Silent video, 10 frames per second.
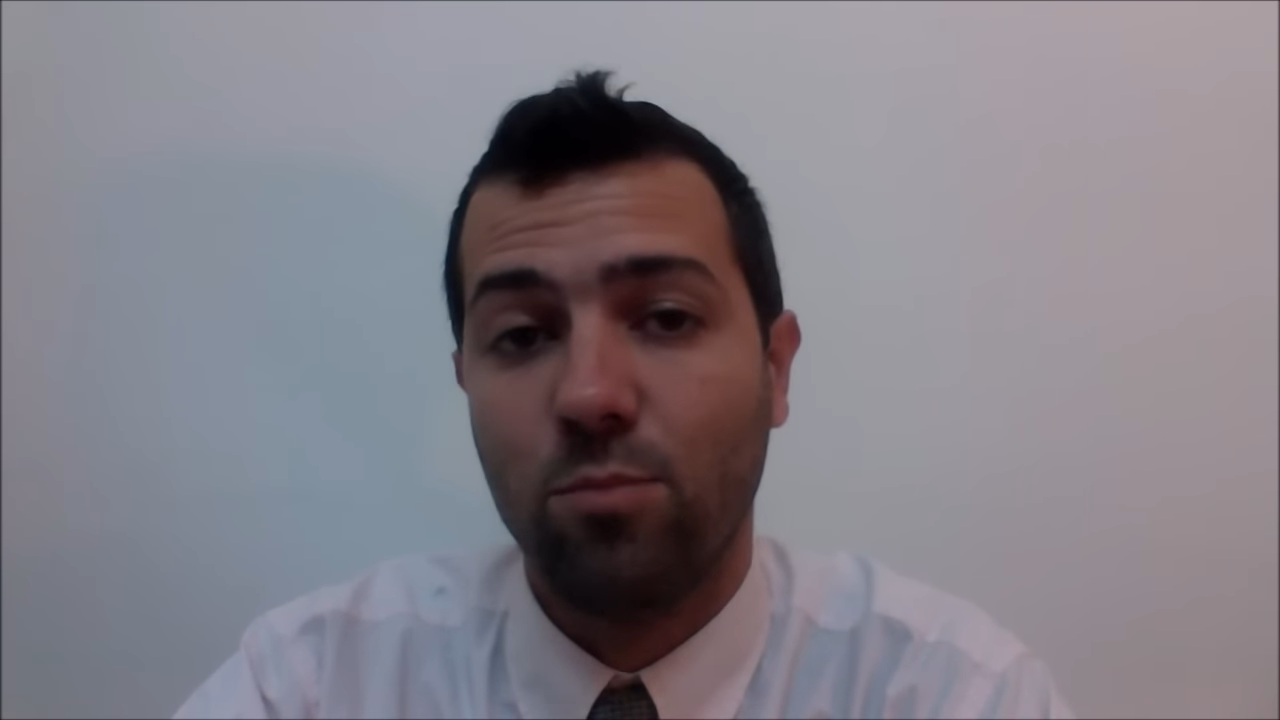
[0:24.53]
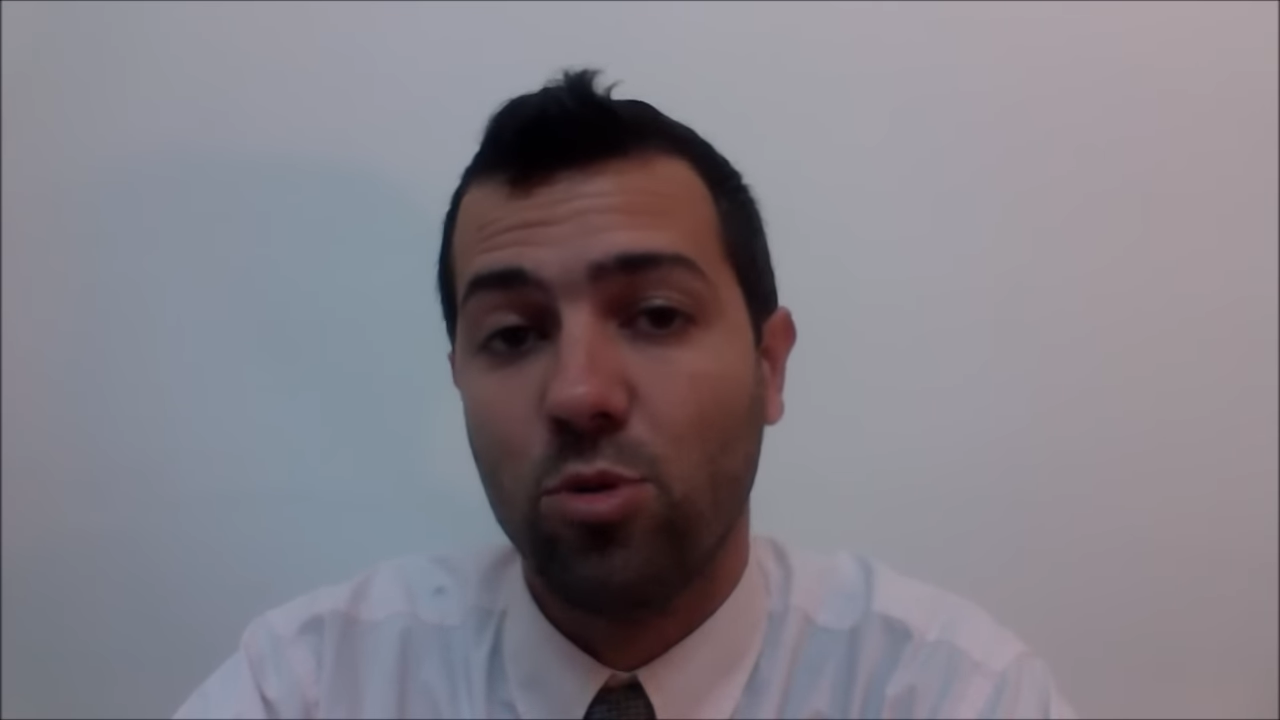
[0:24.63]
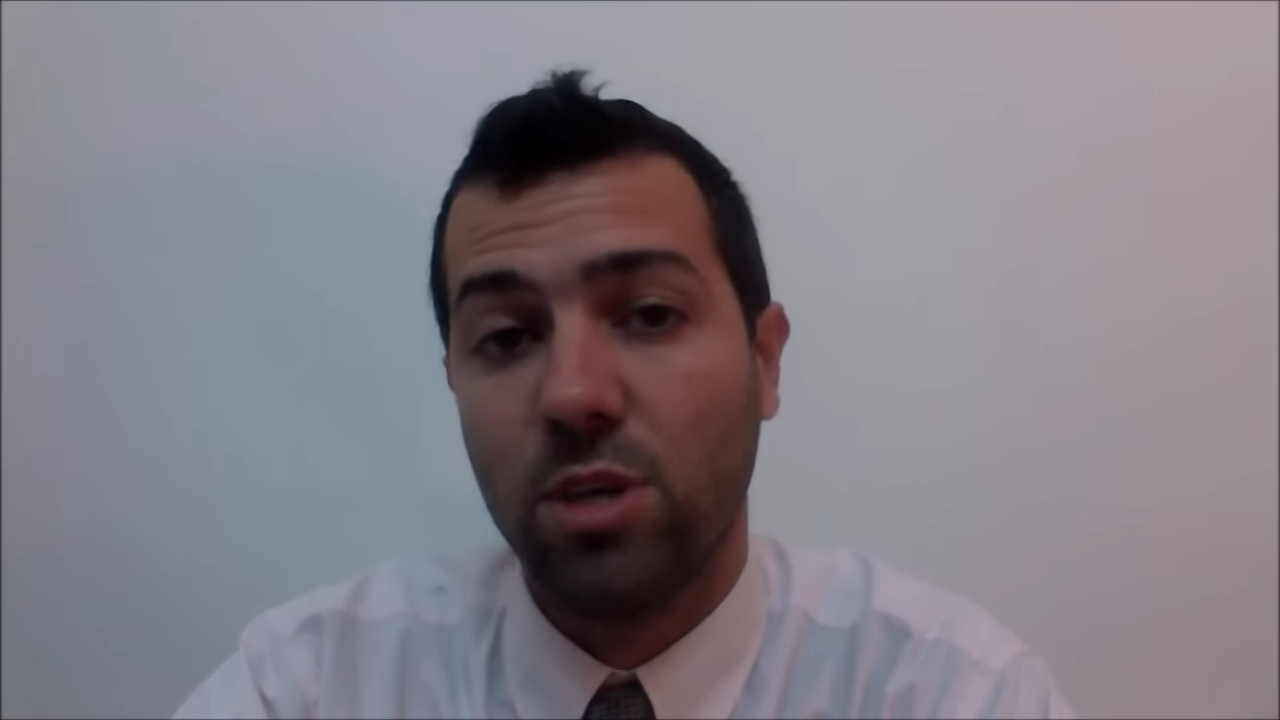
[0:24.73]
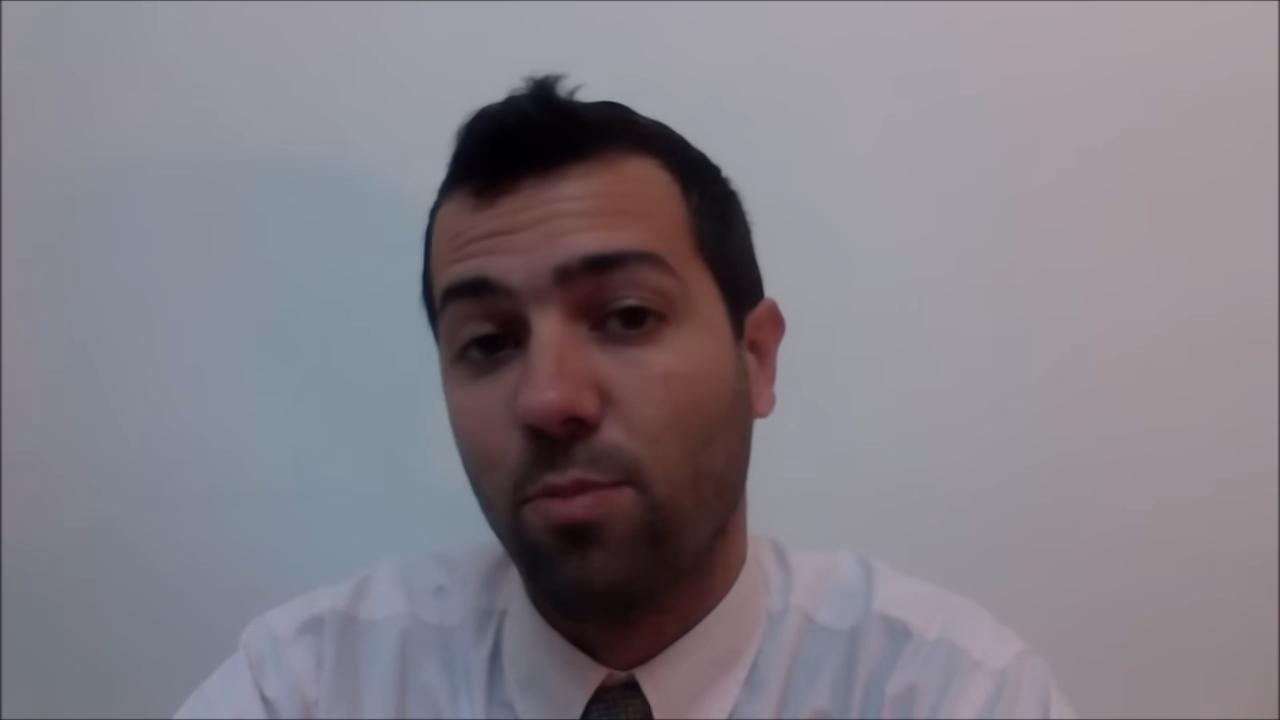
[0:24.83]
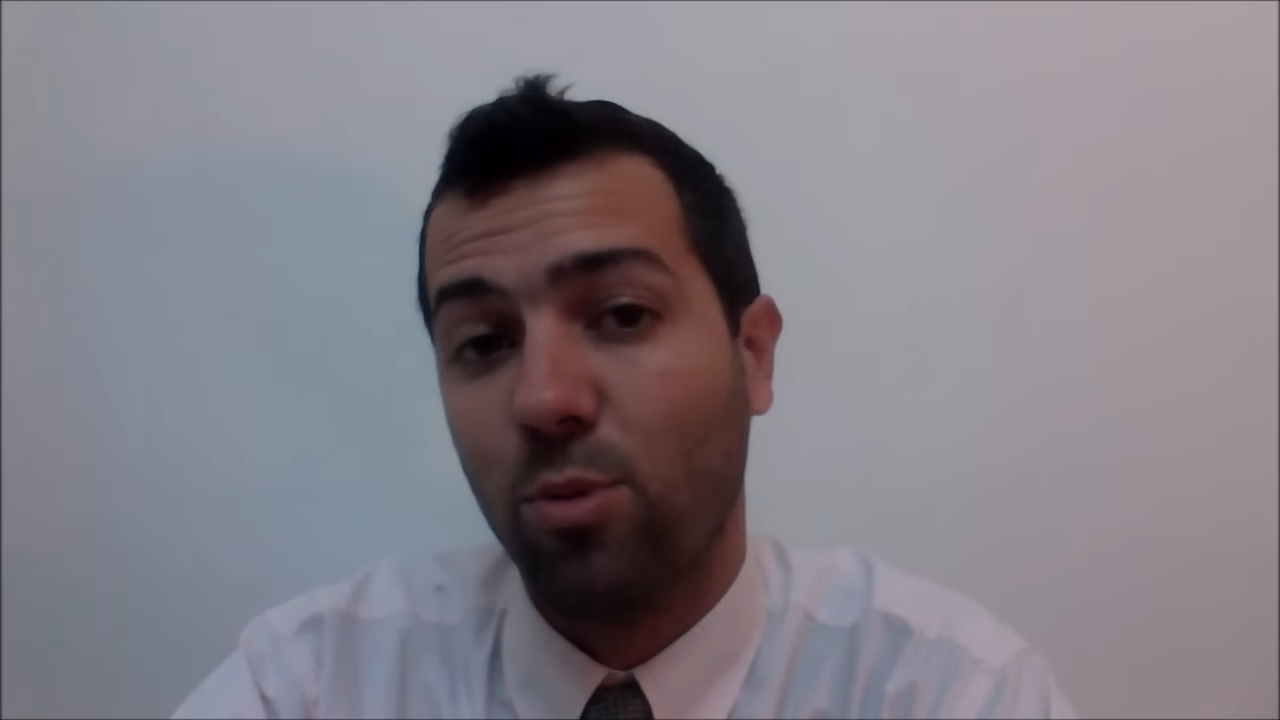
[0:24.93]

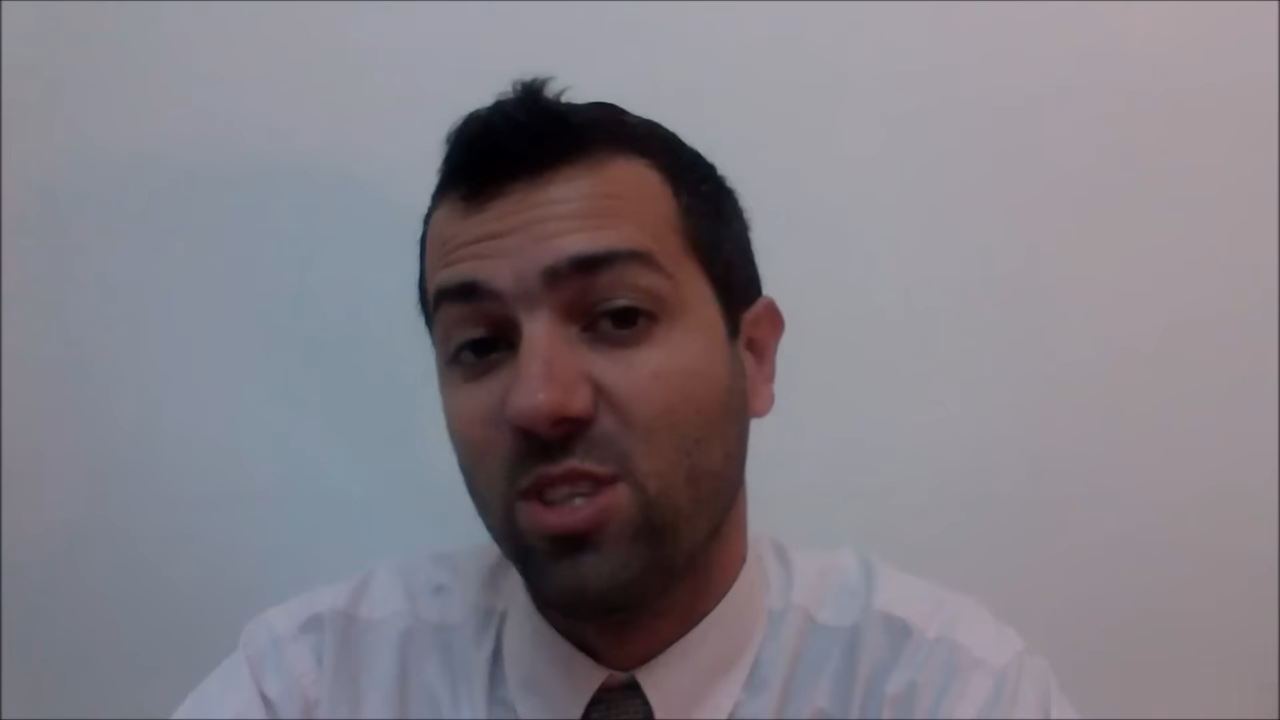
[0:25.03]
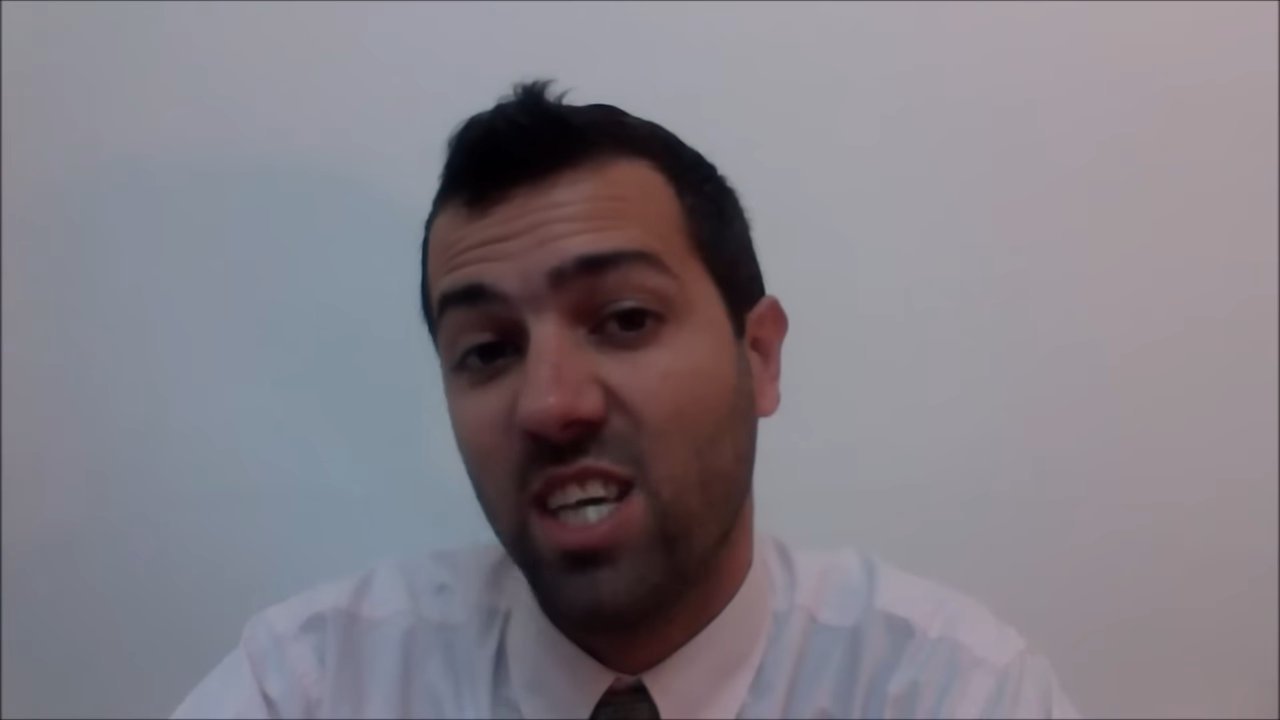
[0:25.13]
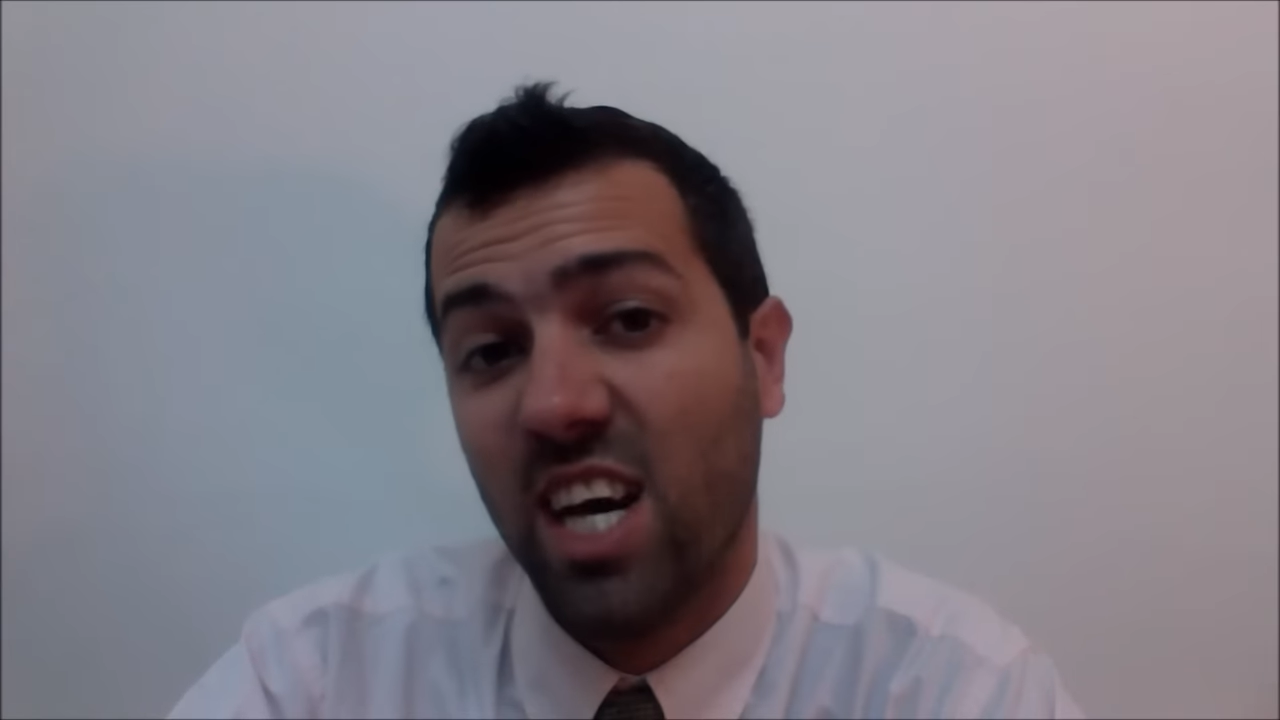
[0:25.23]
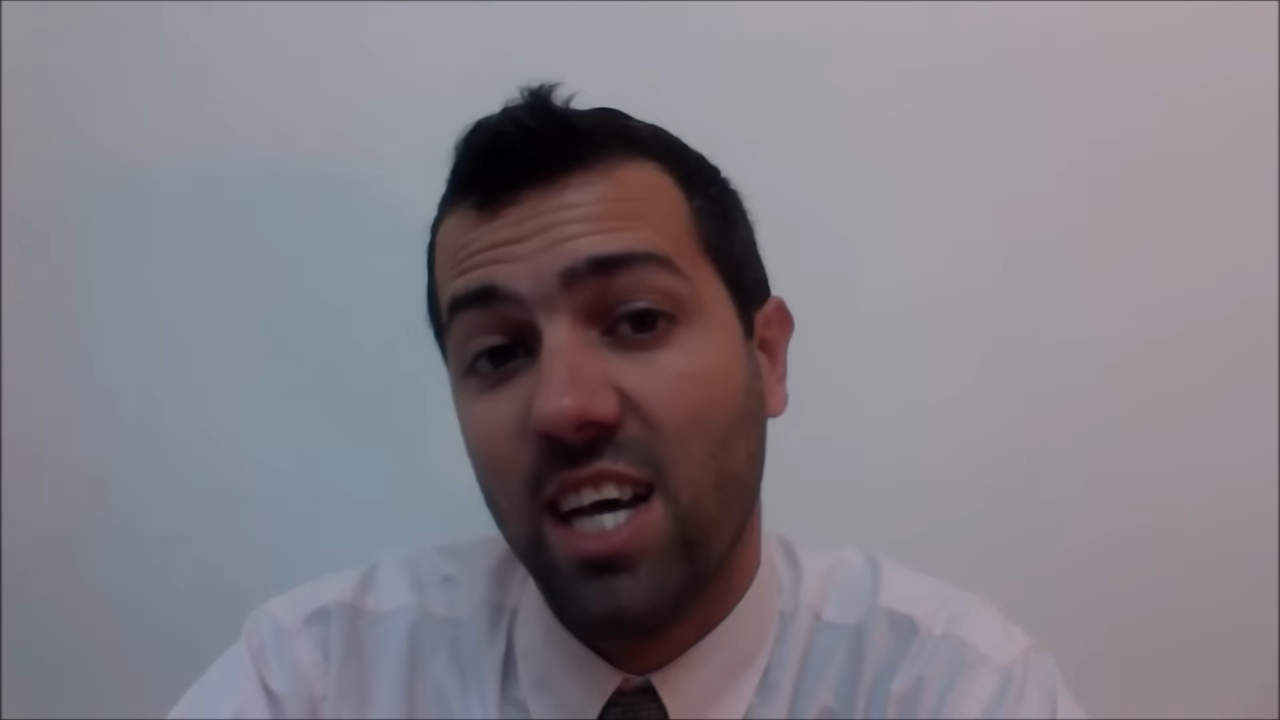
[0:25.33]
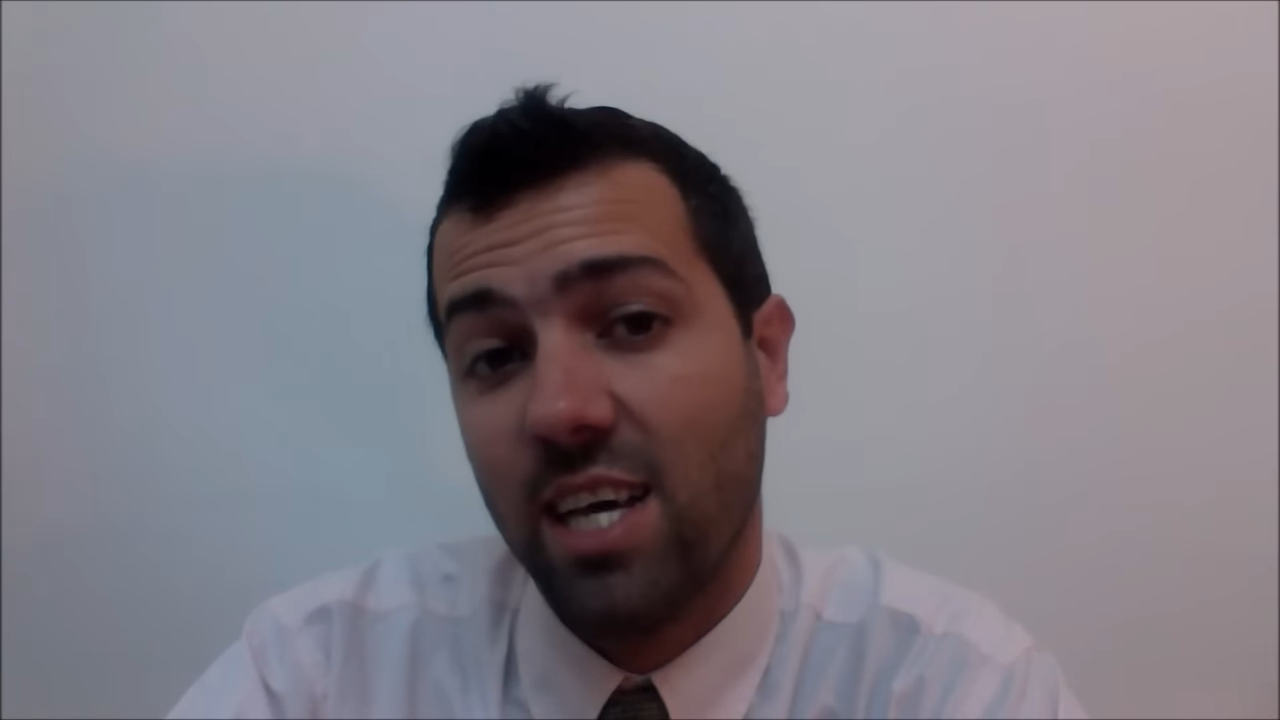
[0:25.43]
muchas
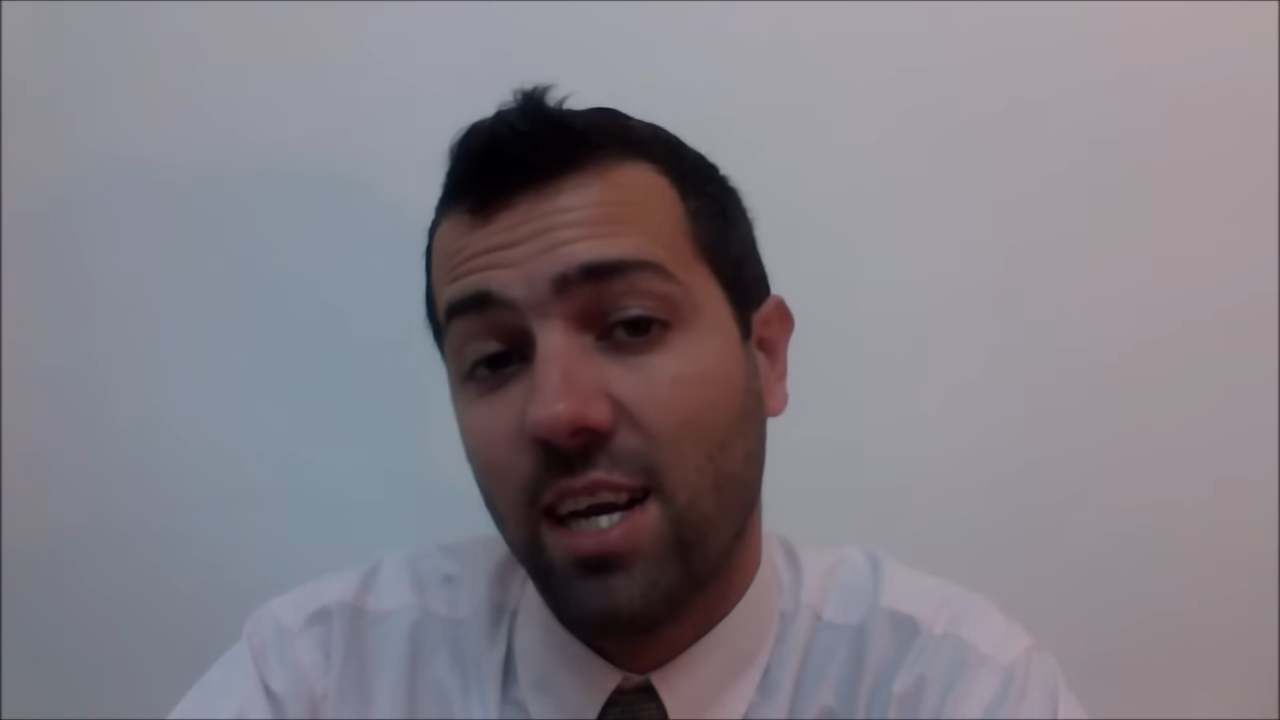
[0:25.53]
publicidades,